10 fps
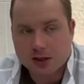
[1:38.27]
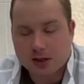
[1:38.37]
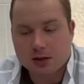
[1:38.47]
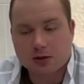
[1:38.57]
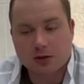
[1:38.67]
а
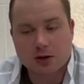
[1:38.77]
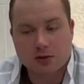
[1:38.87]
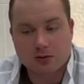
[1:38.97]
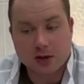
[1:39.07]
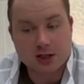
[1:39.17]
здесь все-таки
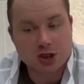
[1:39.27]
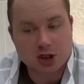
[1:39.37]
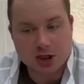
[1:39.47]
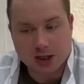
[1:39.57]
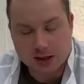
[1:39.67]
ну,
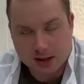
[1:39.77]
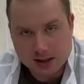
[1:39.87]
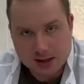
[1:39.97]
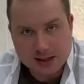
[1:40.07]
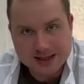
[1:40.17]
большие
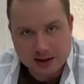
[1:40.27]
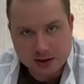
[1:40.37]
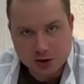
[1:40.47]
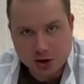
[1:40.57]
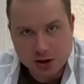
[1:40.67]

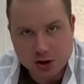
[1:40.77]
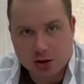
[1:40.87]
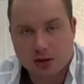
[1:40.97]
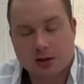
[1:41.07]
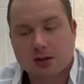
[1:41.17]
относительно
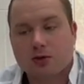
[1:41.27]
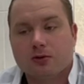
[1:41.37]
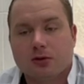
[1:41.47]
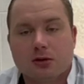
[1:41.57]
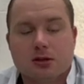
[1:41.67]
женщин
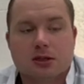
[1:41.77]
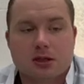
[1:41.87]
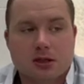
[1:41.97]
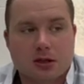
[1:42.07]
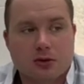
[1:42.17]
дозировки
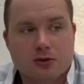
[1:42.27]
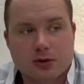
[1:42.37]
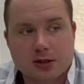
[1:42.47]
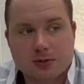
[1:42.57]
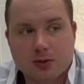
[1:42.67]

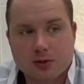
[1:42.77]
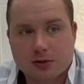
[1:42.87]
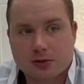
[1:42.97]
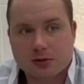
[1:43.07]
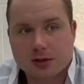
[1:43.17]
тестостерона
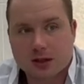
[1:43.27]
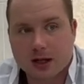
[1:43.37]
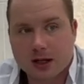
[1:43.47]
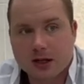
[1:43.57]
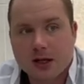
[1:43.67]
используются,
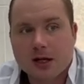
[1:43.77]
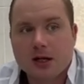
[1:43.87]
да,